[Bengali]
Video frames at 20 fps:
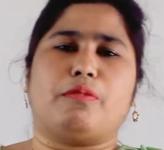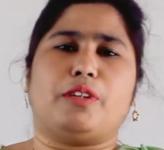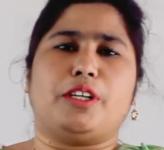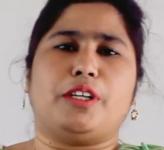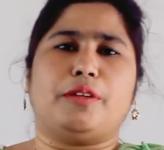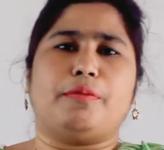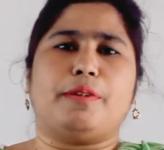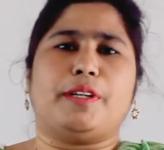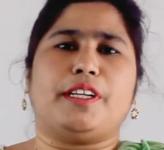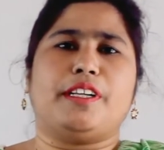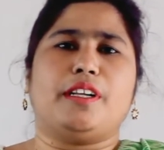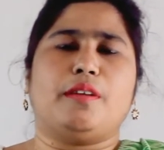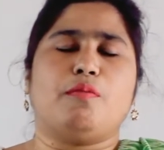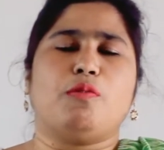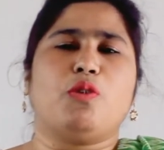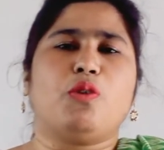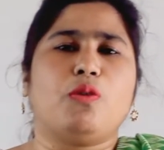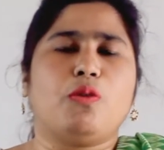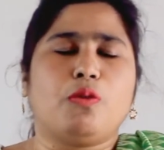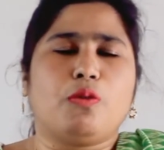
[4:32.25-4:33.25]
নির্বিঘ্নে
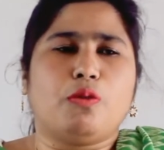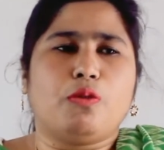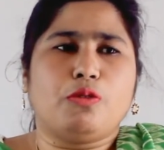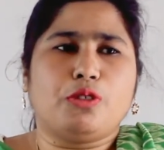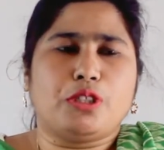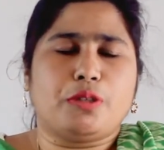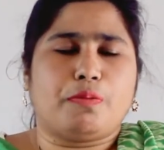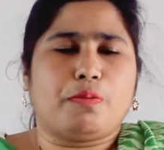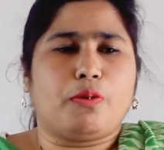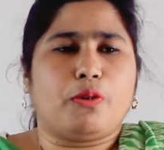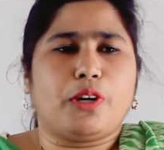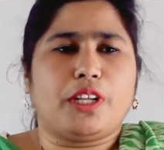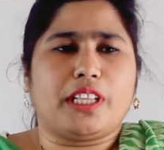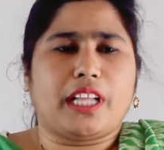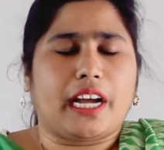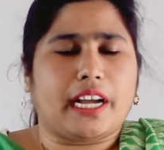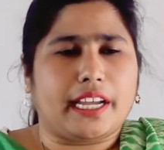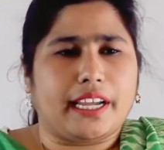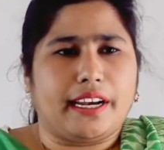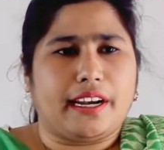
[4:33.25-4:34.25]
মুখ গুজে পড়ে
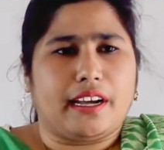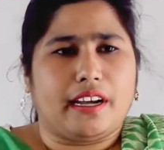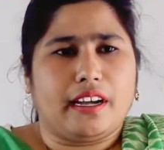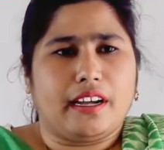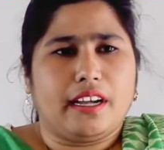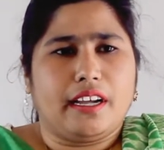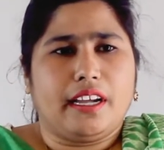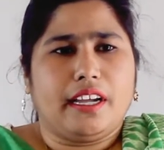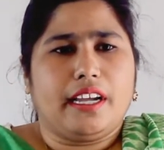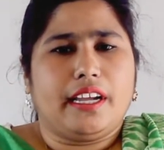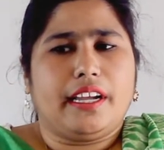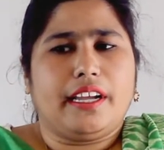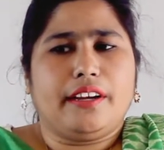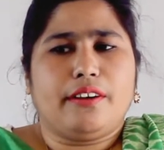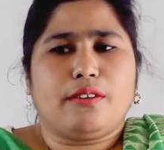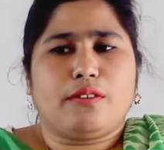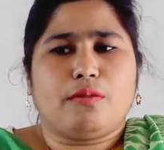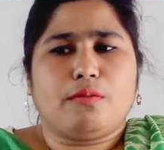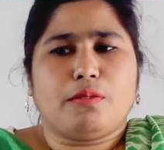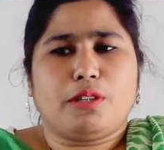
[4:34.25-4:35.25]
থাকে না
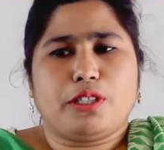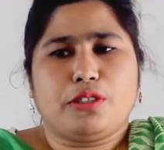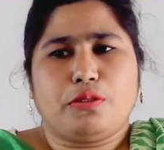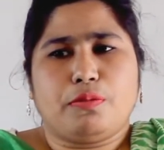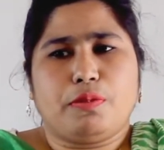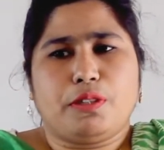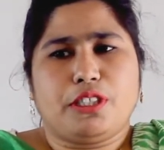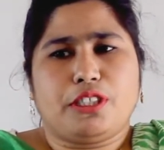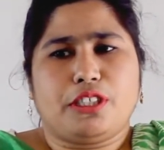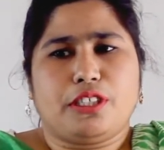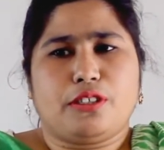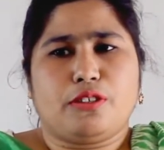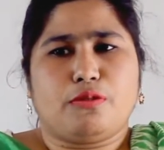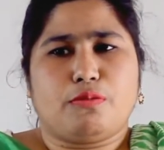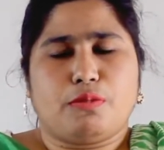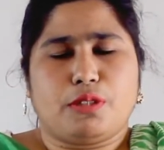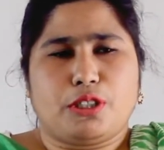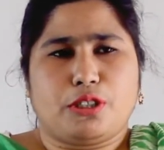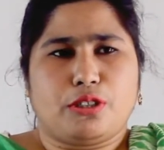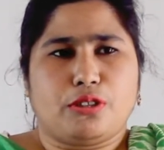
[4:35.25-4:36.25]
এরকম কিছু বিচ্ছিন্ন
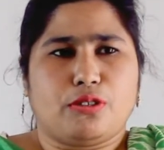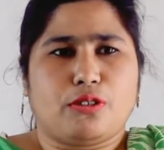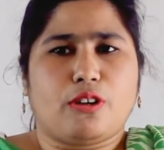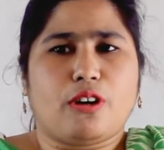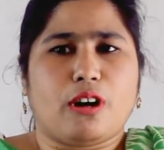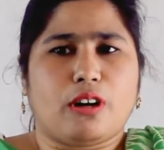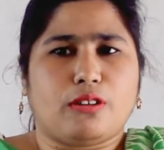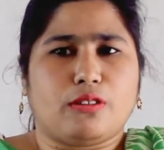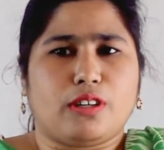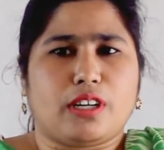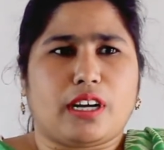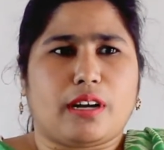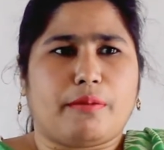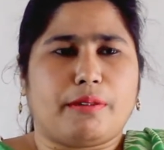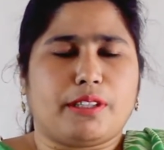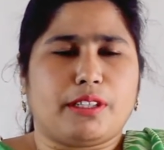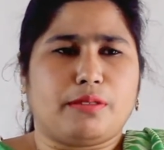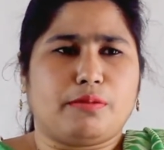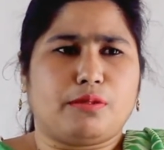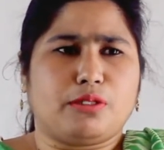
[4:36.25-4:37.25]
বিচ্ছিন্ন ঘটনা
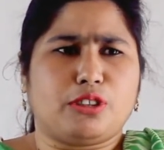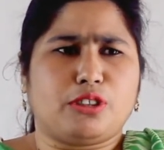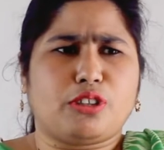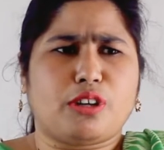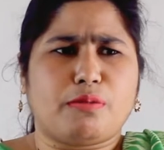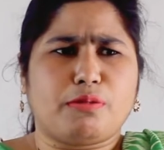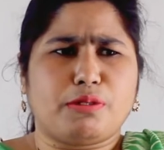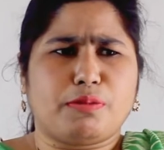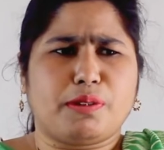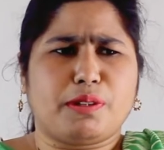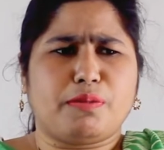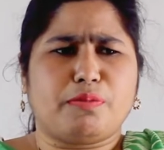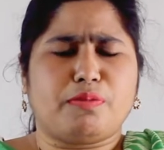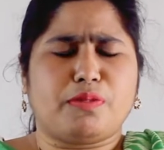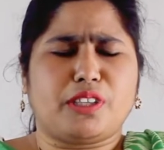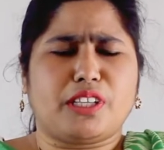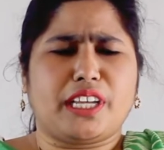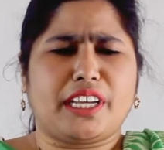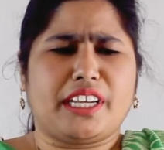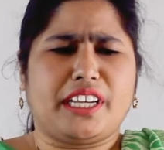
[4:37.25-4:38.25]
আমাদের মধ্যে সবসময়
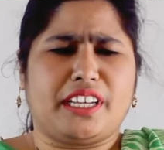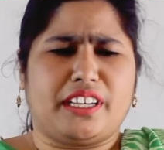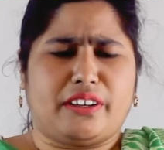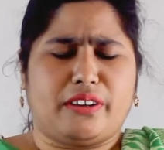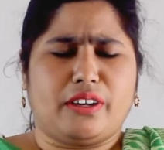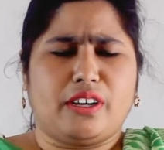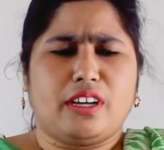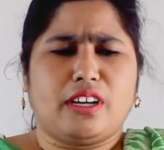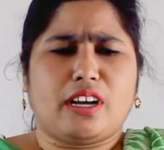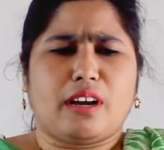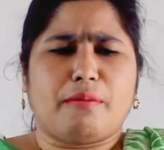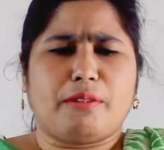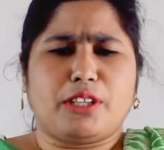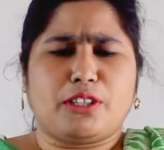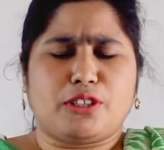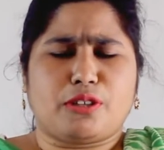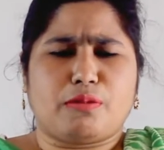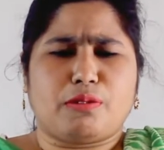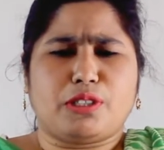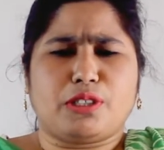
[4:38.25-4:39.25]
দেখি
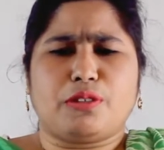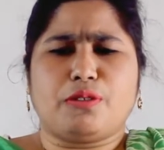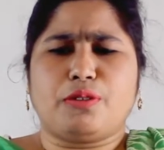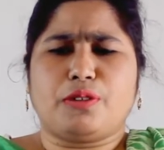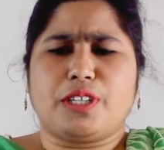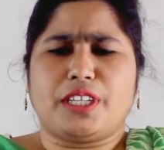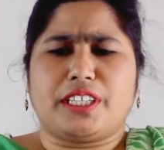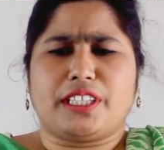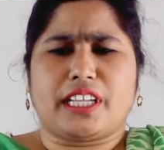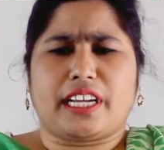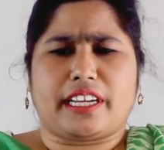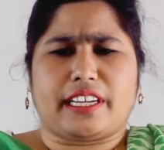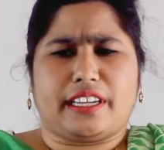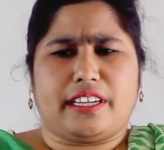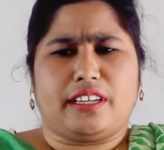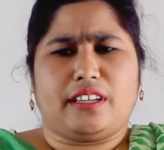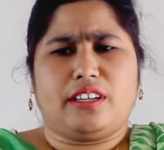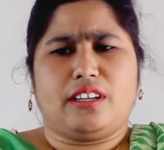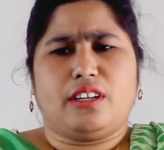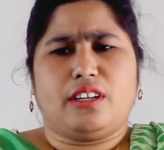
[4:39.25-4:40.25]
আমাদের সমাজে ঘটেই থাকে